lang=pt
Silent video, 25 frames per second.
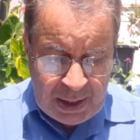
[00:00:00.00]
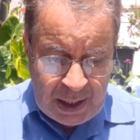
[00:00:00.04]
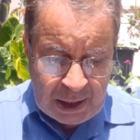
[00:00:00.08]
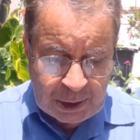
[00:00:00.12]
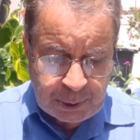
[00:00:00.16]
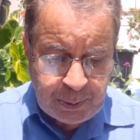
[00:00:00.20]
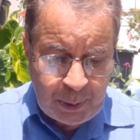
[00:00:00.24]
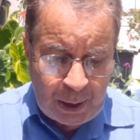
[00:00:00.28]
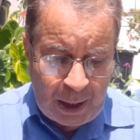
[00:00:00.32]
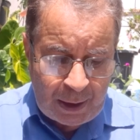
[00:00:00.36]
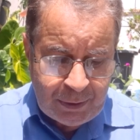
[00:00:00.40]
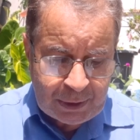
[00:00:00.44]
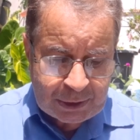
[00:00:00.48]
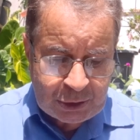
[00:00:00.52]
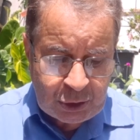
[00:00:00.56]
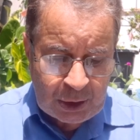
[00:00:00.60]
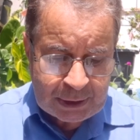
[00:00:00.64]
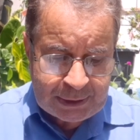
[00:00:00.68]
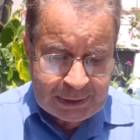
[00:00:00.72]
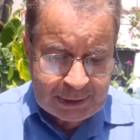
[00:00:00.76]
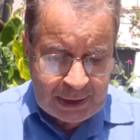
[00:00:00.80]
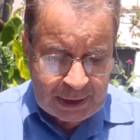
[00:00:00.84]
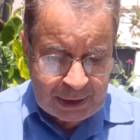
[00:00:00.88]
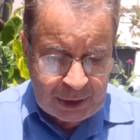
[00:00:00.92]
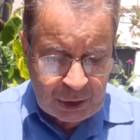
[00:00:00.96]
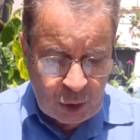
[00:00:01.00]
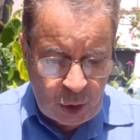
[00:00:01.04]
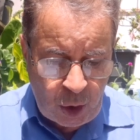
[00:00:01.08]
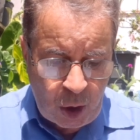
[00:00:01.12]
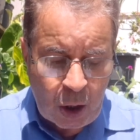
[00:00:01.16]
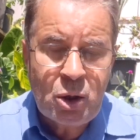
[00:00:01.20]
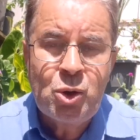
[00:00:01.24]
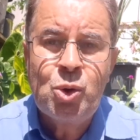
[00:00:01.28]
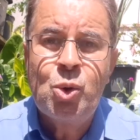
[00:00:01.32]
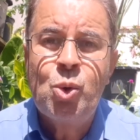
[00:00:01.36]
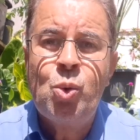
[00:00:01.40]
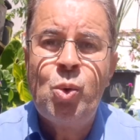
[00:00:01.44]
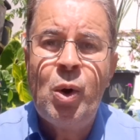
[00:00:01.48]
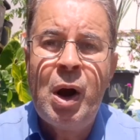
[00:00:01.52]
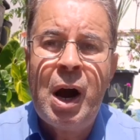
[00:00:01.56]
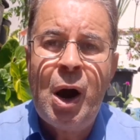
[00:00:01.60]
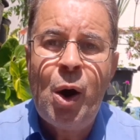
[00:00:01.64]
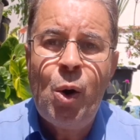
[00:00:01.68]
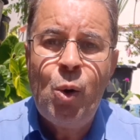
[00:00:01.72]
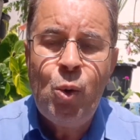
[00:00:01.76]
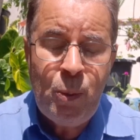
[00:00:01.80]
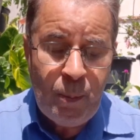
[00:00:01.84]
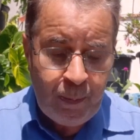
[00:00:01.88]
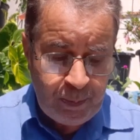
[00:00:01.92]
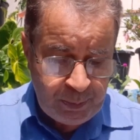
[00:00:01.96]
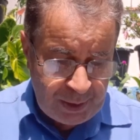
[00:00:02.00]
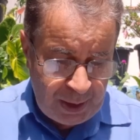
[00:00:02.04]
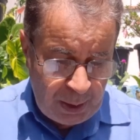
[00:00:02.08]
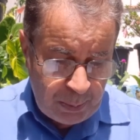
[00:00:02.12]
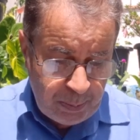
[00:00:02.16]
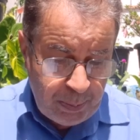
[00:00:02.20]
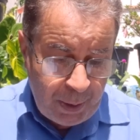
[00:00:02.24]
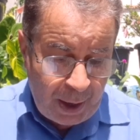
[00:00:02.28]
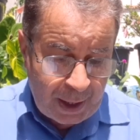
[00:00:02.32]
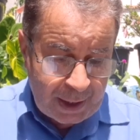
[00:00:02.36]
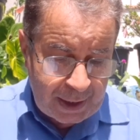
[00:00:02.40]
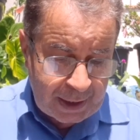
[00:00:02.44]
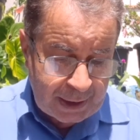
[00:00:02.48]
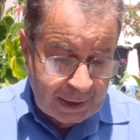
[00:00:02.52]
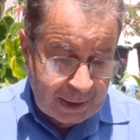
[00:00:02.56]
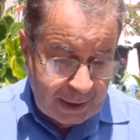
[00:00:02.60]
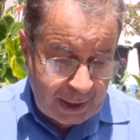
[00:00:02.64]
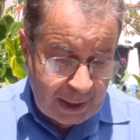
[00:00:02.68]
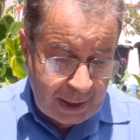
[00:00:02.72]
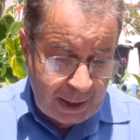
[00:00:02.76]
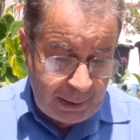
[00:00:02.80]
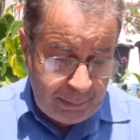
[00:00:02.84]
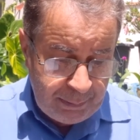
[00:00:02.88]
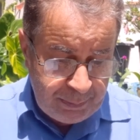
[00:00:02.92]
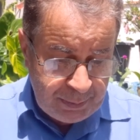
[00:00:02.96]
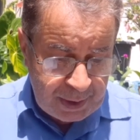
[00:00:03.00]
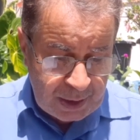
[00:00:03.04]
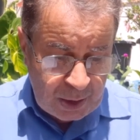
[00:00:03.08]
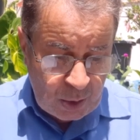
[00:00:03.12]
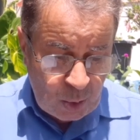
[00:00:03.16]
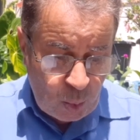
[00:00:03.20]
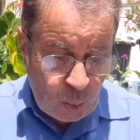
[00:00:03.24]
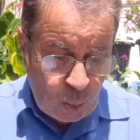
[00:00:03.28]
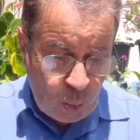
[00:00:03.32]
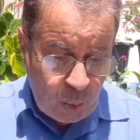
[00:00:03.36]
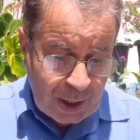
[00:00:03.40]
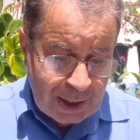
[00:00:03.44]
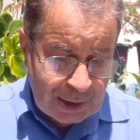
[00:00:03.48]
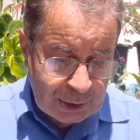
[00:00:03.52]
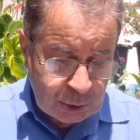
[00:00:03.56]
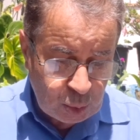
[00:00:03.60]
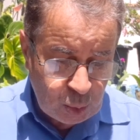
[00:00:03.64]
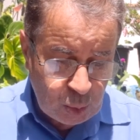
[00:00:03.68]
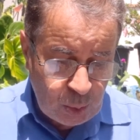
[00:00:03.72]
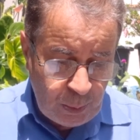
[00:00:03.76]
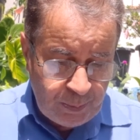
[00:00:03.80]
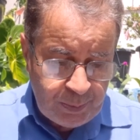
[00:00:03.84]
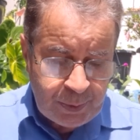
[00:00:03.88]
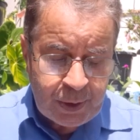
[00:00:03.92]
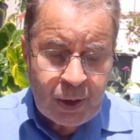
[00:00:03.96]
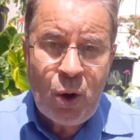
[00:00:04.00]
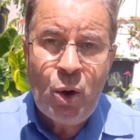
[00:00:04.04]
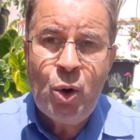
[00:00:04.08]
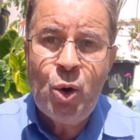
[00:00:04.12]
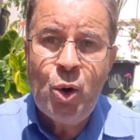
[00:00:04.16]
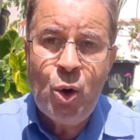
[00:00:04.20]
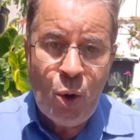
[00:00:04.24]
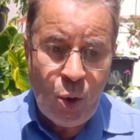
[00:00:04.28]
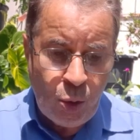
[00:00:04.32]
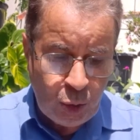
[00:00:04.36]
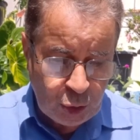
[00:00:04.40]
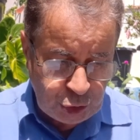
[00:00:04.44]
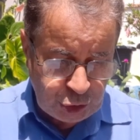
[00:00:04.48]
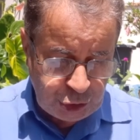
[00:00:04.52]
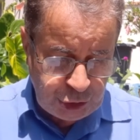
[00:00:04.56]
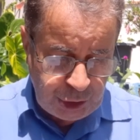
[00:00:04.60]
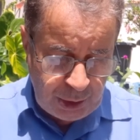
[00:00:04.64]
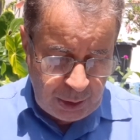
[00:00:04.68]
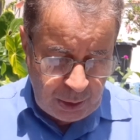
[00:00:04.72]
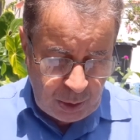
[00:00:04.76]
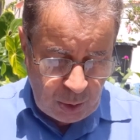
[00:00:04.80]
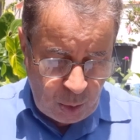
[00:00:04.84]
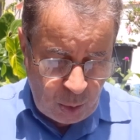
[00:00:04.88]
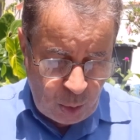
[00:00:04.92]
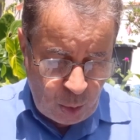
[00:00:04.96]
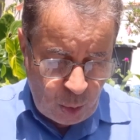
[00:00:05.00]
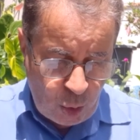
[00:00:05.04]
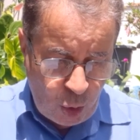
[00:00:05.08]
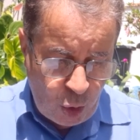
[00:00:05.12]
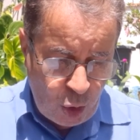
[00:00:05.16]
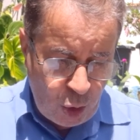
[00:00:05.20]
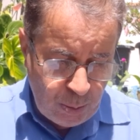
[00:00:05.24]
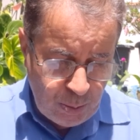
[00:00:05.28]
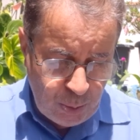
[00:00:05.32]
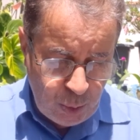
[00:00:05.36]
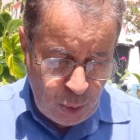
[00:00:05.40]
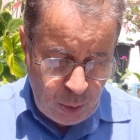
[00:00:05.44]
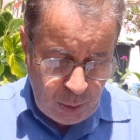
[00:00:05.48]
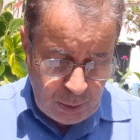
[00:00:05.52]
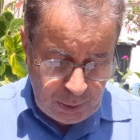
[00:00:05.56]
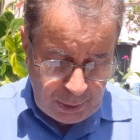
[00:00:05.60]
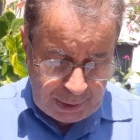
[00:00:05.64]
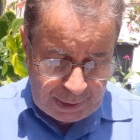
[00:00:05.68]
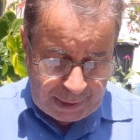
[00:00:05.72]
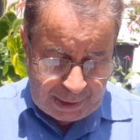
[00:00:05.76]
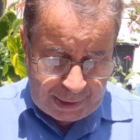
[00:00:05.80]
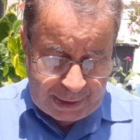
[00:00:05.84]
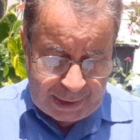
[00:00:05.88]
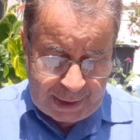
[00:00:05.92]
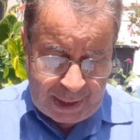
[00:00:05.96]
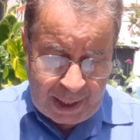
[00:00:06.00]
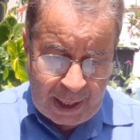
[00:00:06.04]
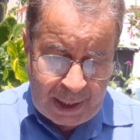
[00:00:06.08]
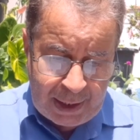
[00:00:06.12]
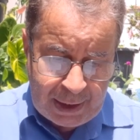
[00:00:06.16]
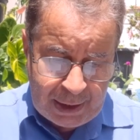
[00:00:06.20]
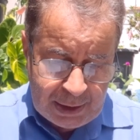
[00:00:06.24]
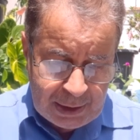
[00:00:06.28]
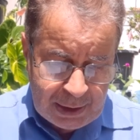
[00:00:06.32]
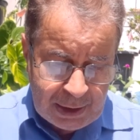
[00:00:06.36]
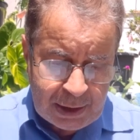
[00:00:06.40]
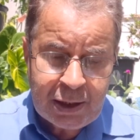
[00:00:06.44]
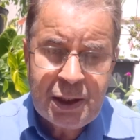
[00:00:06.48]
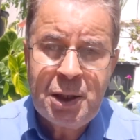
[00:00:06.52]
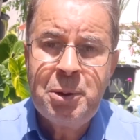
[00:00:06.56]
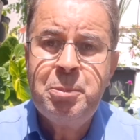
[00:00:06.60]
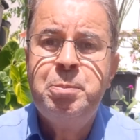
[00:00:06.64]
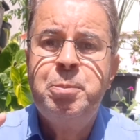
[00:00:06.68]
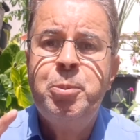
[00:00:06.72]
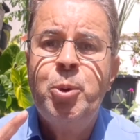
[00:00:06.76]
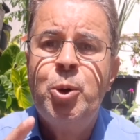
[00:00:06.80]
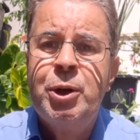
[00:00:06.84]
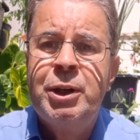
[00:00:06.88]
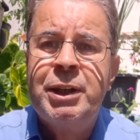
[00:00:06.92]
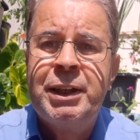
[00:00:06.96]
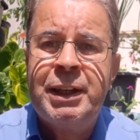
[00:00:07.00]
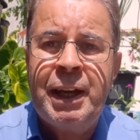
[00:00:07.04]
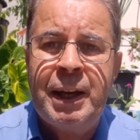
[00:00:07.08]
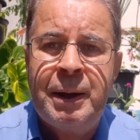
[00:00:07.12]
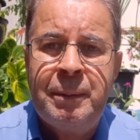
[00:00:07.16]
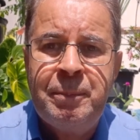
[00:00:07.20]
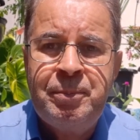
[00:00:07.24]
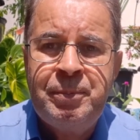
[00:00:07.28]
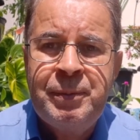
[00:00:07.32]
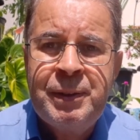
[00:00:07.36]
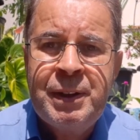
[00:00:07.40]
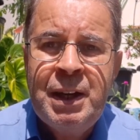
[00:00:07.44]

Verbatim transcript: As palavras são essas daqui, ó. Qual, para quê, quando, onde, como, quem e por quê.